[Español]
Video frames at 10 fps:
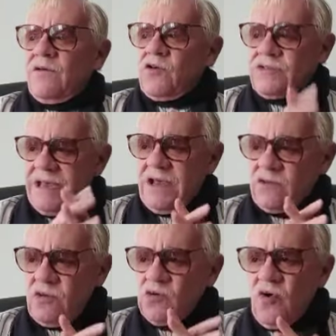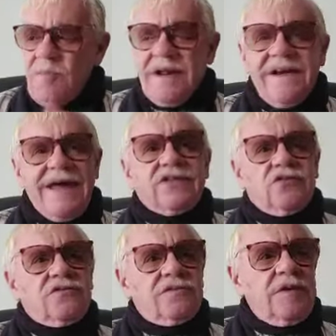Yo sé que esto es un hombre
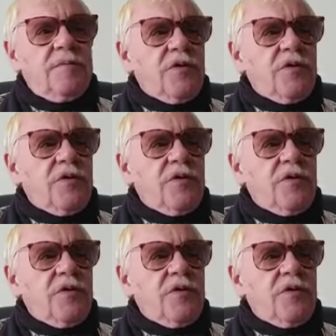recto y